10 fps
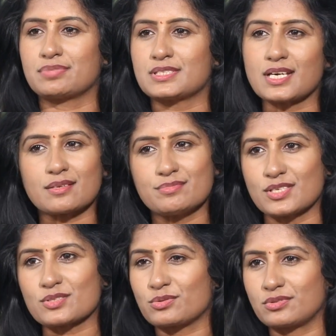ప్రచారం
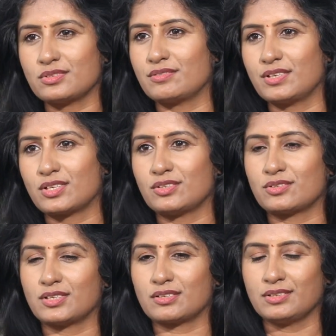చేసుకుంటుంది వేరు
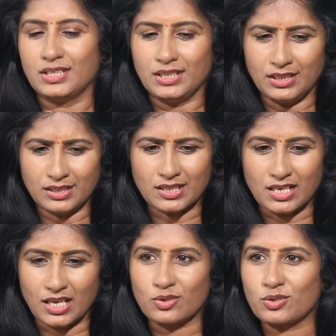అంటున్నారు ఇంకా
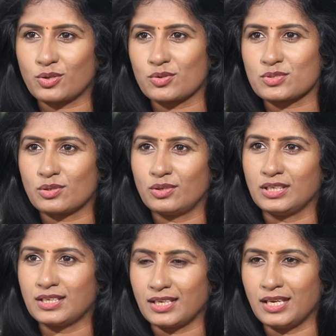రానున్న రోజుల్లో
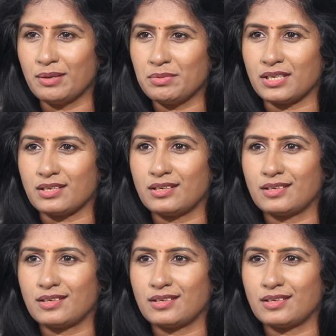ఏమి